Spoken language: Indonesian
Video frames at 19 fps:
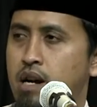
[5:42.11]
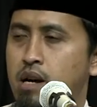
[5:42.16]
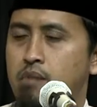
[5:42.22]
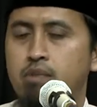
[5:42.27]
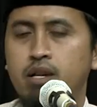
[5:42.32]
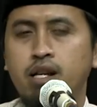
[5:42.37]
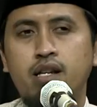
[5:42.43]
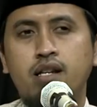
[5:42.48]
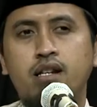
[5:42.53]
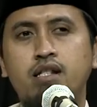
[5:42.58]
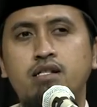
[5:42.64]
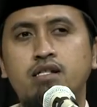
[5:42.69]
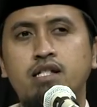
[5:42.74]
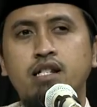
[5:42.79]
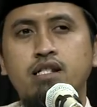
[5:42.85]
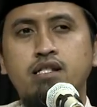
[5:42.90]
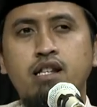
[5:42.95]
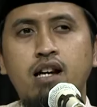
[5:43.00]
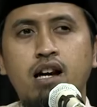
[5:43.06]
Mereka
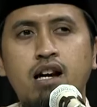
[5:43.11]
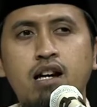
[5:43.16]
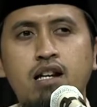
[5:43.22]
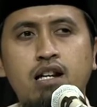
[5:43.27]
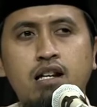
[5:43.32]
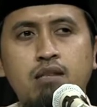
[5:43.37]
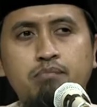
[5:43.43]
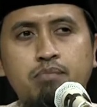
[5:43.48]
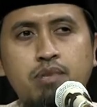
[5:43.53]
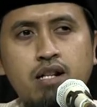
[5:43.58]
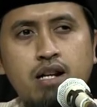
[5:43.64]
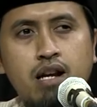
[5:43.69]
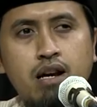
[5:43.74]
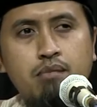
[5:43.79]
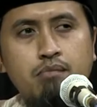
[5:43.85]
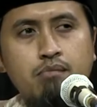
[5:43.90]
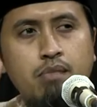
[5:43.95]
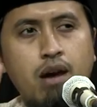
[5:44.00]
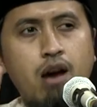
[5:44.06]
tidak akan pernah
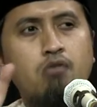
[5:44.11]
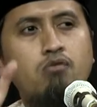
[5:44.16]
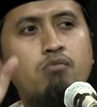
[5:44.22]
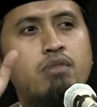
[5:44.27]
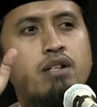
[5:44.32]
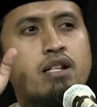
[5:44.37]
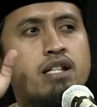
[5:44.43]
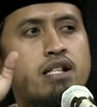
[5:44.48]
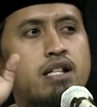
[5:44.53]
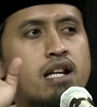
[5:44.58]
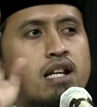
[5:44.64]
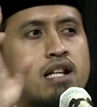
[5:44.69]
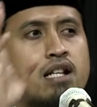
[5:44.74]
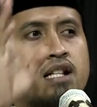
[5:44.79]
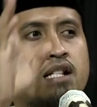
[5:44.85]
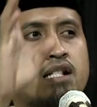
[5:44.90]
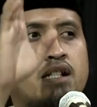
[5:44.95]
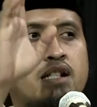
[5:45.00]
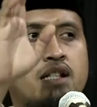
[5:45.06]
mau
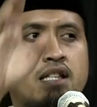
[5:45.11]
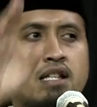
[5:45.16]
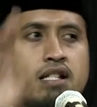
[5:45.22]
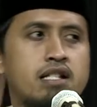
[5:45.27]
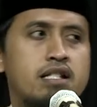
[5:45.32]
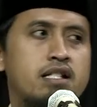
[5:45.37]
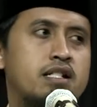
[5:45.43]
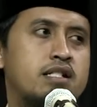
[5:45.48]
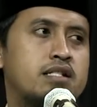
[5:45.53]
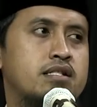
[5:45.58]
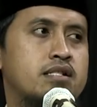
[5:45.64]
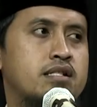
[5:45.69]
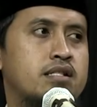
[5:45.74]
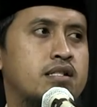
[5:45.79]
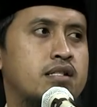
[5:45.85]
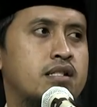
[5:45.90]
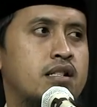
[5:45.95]
meninggalkan keyakinannya.